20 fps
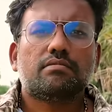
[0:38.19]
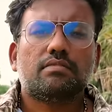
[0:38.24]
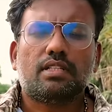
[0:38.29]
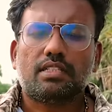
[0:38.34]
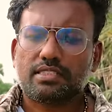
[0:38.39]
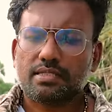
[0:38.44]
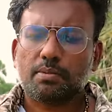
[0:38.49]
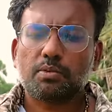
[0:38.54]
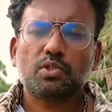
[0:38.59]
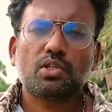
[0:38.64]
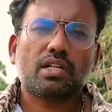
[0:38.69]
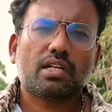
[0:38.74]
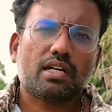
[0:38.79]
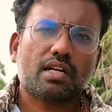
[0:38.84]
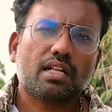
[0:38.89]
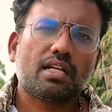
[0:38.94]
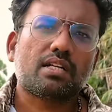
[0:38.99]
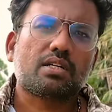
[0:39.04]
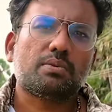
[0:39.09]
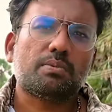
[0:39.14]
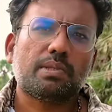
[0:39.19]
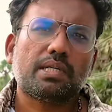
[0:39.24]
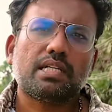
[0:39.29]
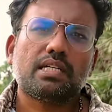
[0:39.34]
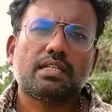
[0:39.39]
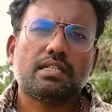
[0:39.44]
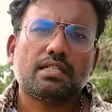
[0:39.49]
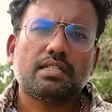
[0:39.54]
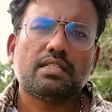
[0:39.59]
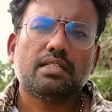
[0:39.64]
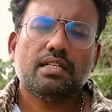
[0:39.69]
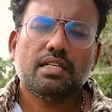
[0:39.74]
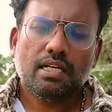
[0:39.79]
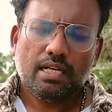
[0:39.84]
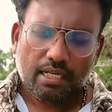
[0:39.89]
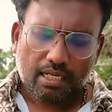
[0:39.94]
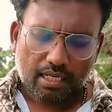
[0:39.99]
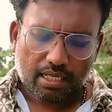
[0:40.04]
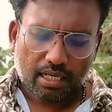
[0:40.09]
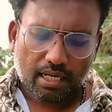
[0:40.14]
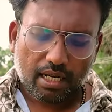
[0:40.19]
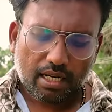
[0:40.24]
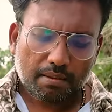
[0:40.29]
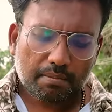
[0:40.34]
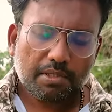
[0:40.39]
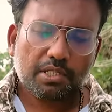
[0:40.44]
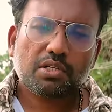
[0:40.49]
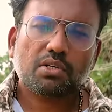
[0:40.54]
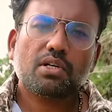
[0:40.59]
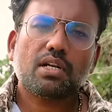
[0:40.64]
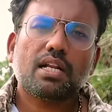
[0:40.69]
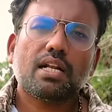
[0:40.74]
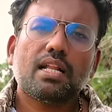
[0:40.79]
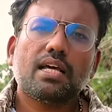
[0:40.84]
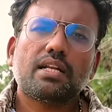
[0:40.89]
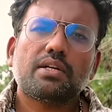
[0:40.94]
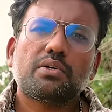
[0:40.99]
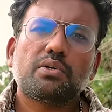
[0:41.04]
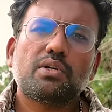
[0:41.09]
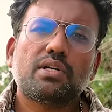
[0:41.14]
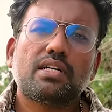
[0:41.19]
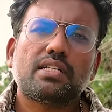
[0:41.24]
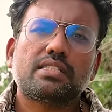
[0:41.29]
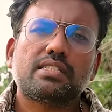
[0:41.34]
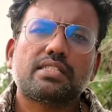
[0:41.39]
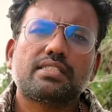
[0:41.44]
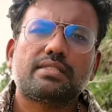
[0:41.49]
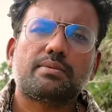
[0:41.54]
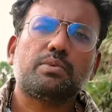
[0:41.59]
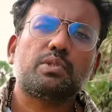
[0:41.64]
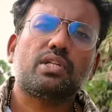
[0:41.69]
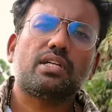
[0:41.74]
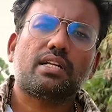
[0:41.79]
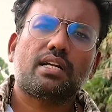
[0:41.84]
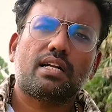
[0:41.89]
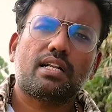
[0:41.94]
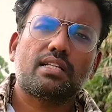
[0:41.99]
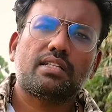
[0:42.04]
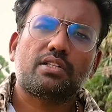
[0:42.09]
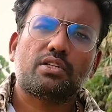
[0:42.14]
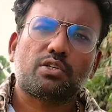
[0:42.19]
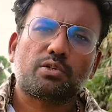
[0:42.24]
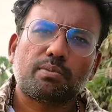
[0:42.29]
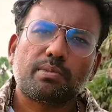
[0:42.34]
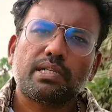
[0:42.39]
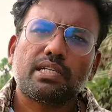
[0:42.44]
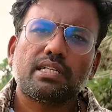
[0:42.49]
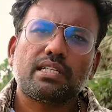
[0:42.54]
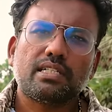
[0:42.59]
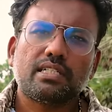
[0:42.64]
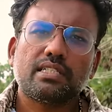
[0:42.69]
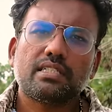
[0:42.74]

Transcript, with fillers: இந்த சமுதாயம் நல்லா இருக்குமா நான் மட்டும் நல்லா இருக்கணும்னு நினச்சா சமுதாயம் நல்லா இருந்திருக்குமா